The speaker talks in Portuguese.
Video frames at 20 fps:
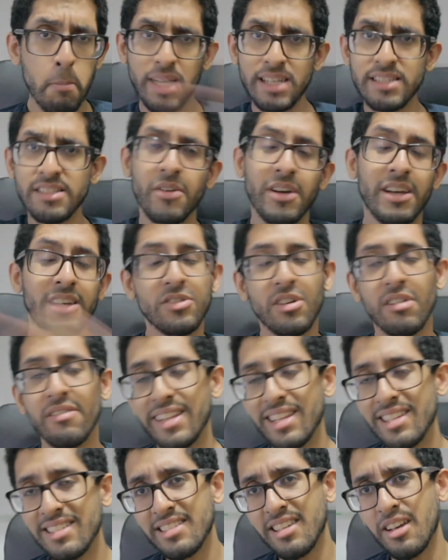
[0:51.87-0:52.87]
Mas não,
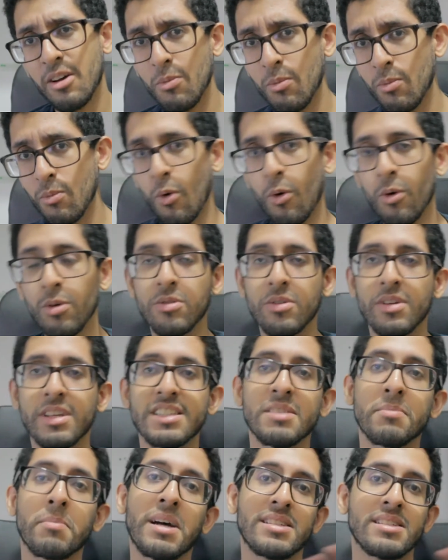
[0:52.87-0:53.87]
resolve lançar um outro
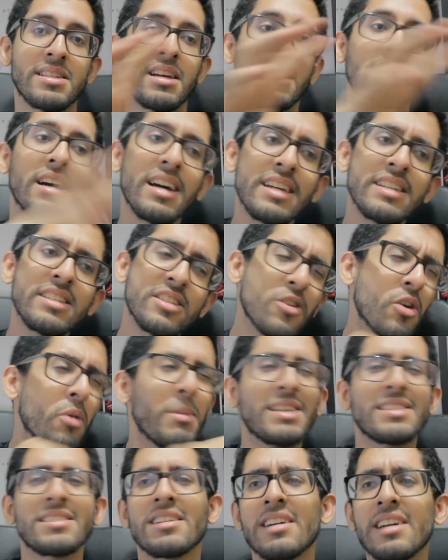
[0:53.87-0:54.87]
que se passa antes,
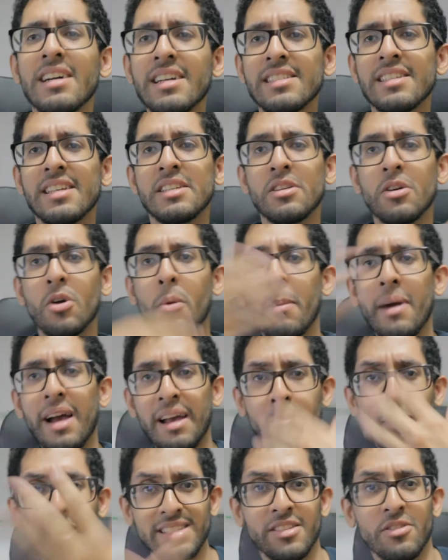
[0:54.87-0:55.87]
começa antes, aí, come,
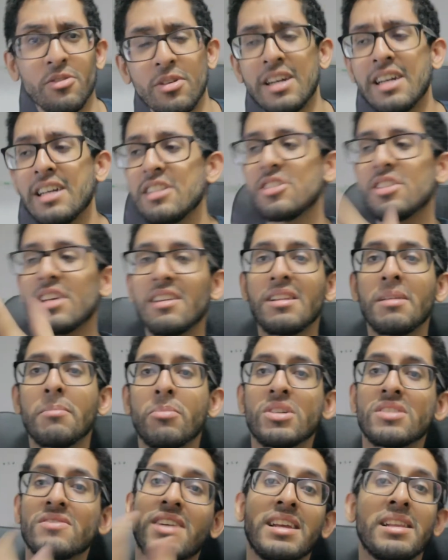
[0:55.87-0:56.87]
aí passa durante, aí
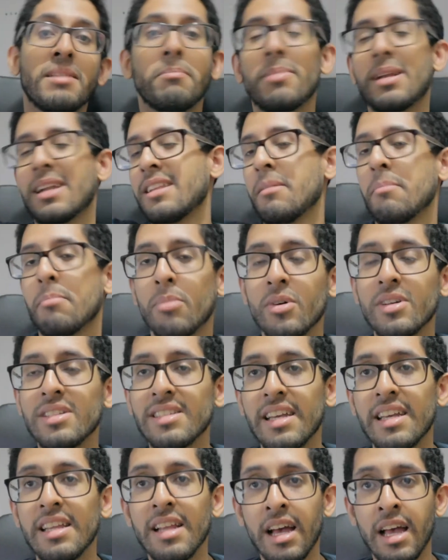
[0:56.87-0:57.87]
depois vai para
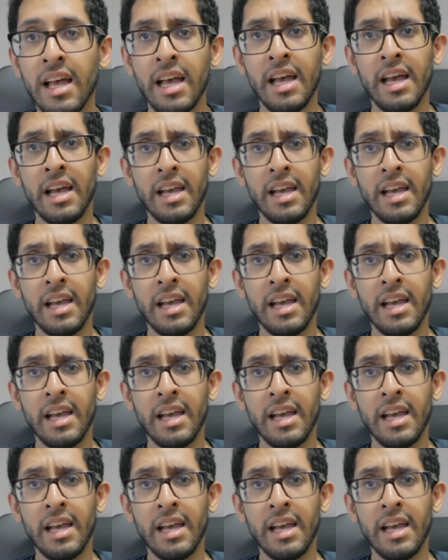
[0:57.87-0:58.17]
depois ainda.